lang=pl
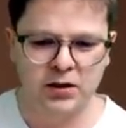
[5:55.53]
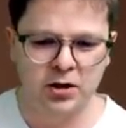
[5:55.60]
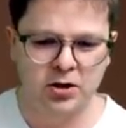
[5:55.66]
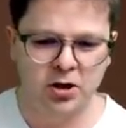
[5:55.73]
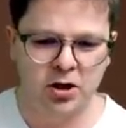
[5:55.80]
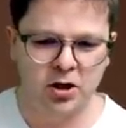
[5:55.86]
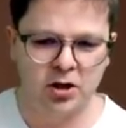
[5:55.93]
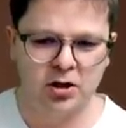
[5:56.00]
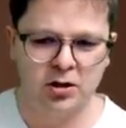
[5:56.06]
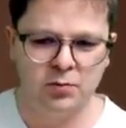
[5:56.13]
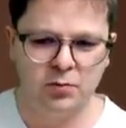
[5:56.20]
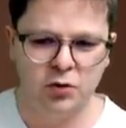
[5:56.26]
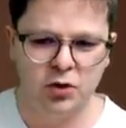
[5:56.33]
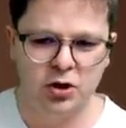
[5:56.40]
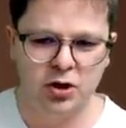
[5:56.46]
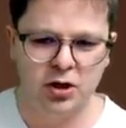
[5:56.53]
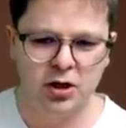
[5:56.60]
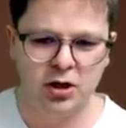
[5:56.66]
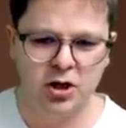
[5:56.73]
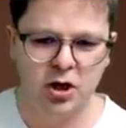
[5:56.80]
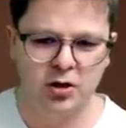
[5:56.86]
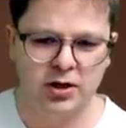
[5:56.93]
tylko e, mój
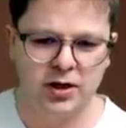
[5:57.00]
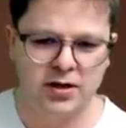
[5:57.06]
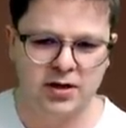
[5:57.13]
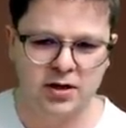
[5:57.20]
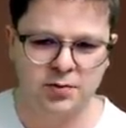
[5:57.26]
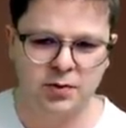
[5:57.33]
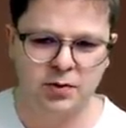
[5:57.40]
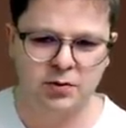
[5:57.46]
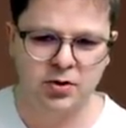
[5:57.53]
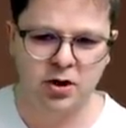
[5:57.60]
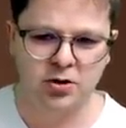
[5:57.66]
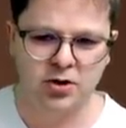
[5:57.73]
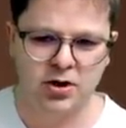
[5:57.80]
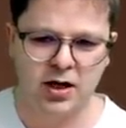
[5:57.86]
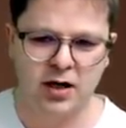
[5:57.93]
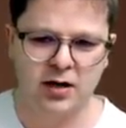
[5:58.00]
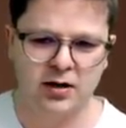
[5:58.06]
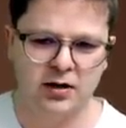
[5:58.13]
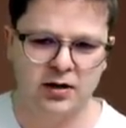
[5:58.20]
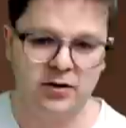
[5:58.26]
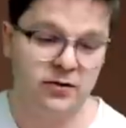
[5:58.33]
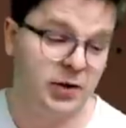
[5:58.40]
e, goniec zbił skoczka
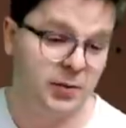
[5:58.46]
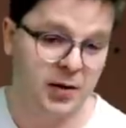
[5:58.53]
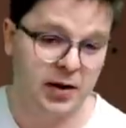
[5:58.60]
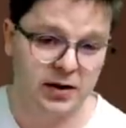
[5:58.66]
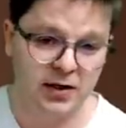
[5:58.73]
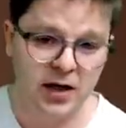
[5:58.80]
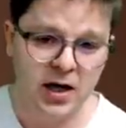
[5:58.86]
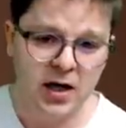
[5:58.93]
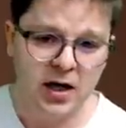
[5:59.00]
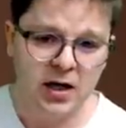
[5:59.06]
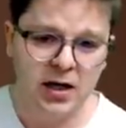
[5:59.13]
e, w tej partii.